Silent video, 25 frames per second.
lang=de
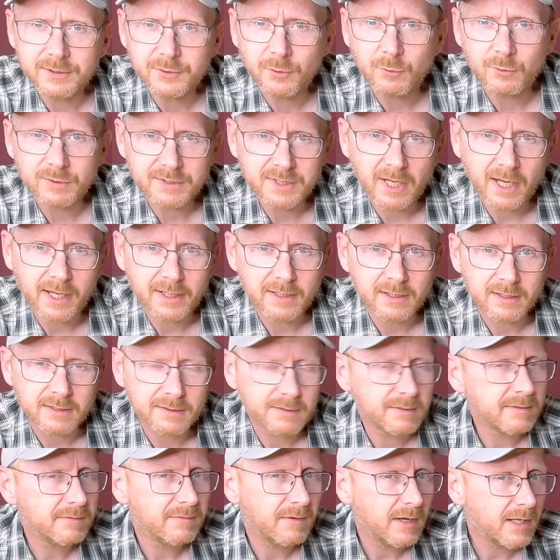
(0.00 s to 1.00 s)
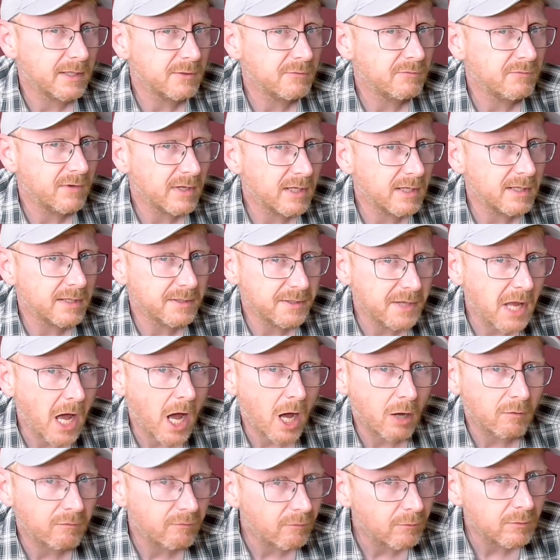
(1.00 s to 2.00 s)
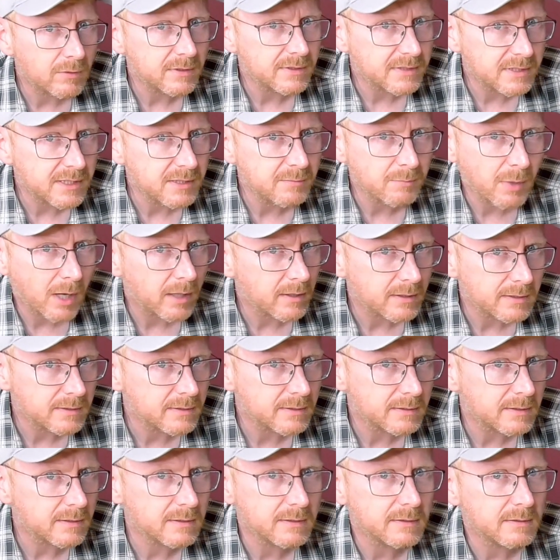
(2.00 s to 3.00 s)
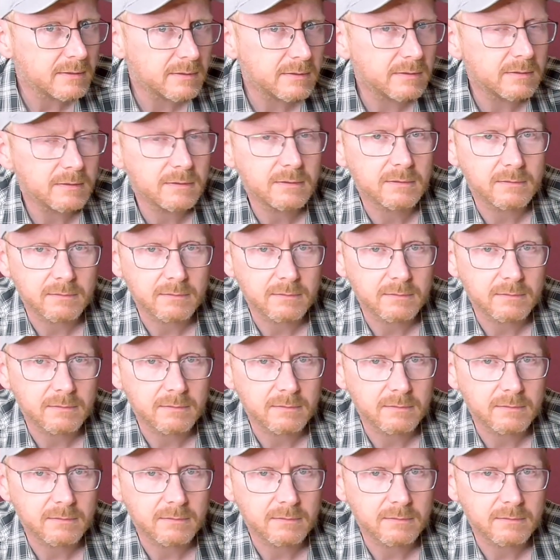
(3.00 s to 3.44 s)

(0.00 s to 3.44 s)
so sein, dass es vielleicht wirklich nachvollziehbar ist, dass es,